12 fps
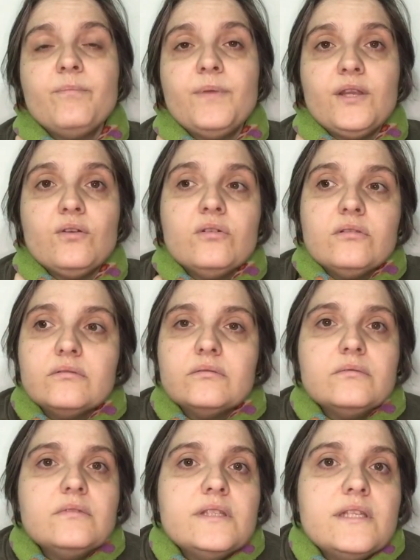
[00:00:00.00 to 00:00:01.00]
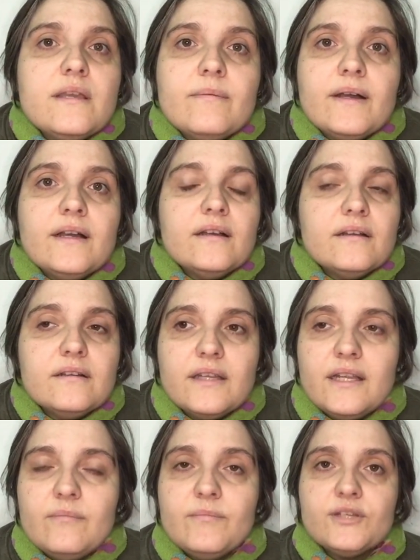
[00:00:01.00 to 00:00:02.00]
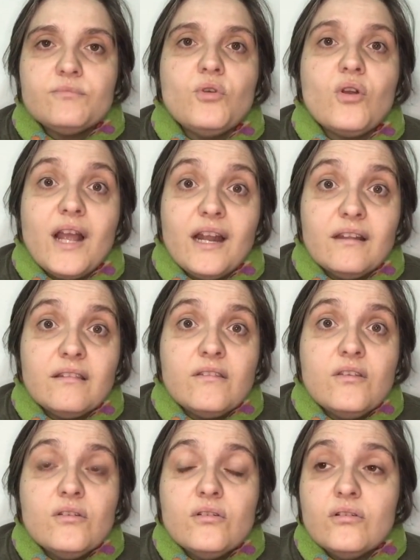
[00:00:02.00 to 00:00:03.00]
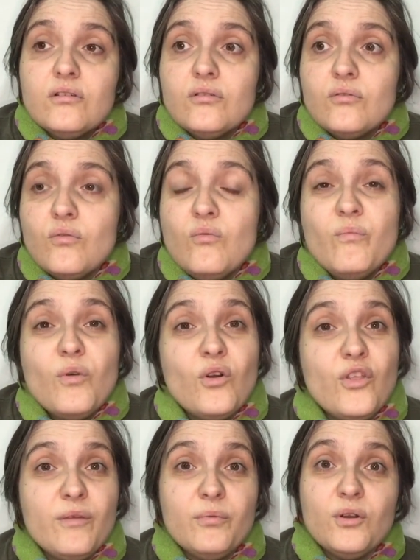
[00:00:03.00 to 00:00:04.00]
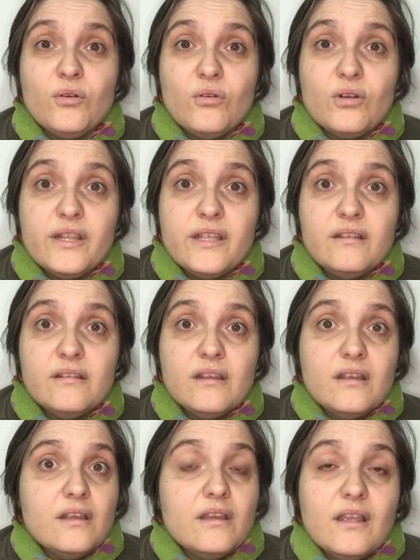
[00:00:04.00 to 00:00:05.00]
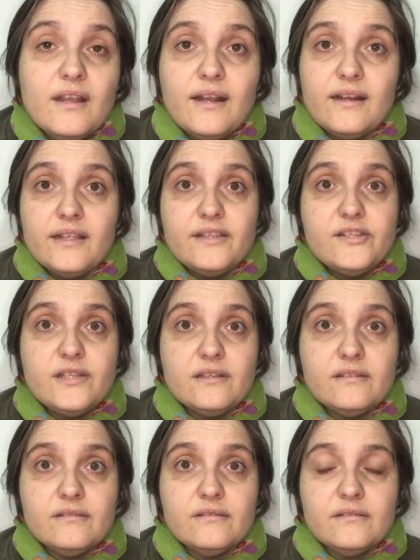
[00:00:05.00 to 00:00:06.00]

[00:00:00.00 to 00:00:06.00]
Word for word: pero lleva el mismo calcio, un poco de brócoli que la leche.